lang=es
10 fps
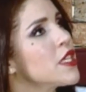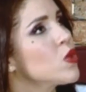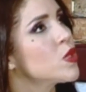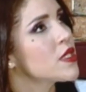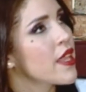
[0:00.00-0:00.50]

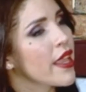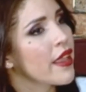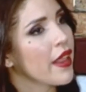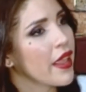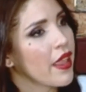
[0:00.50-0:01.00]
¿Usted
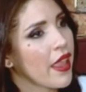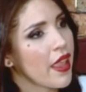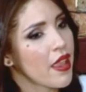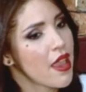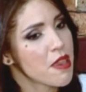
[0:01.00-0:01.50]
cree
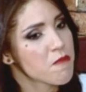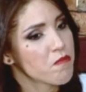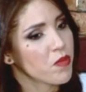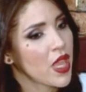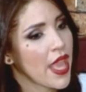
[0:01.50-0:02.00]
que,
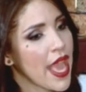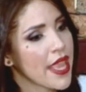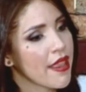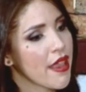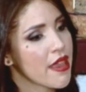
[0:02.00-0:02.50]
que
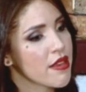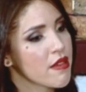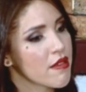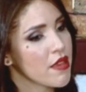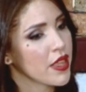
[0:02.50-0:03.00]
hayan
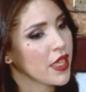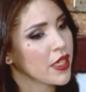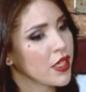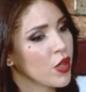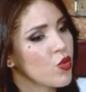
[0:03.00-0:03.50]

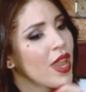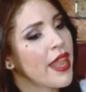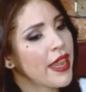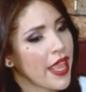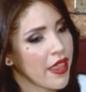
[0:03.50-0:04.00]
unas
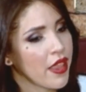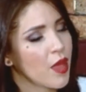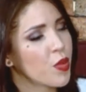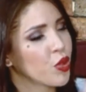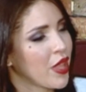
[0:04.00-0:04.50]
leyes que
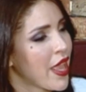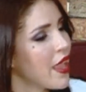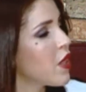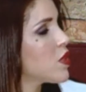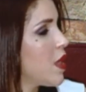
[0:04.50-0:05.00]
protejan
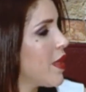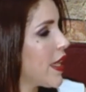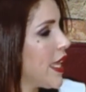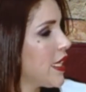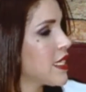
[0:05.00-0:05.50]
a los
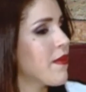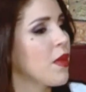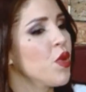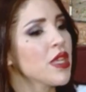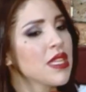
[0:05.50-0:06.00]
inmigrantes?
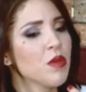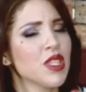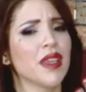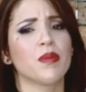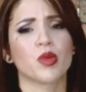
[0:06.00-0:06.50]
Sabemos que estamos
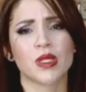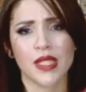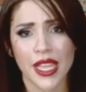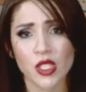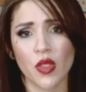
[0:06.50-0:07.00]
en el
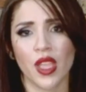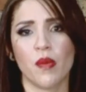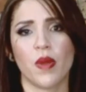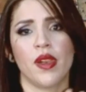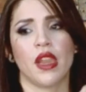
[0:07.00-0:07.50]
proceso de que
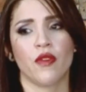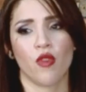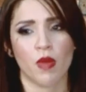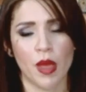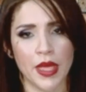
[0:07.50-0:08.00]
aprueben la
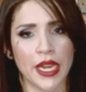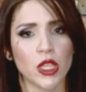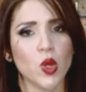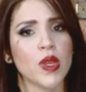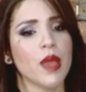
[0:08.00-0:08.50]
reforma
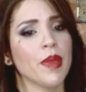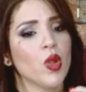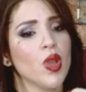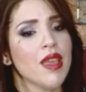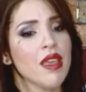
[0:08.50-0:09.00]
migratoria,
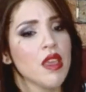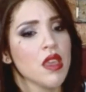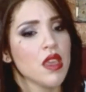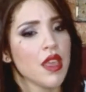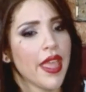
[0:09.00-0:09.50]
pero
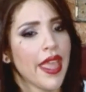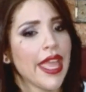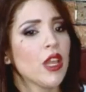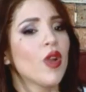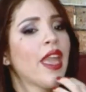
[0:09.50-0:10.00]

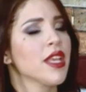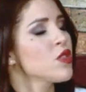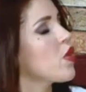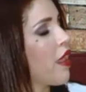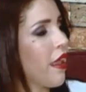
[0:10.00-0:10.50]
en lo que
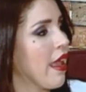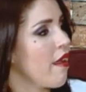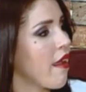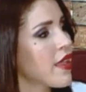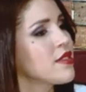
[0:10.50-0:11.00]
eso llega,
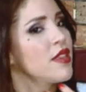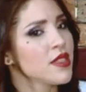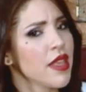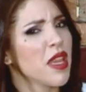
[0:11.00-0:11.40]
¿existe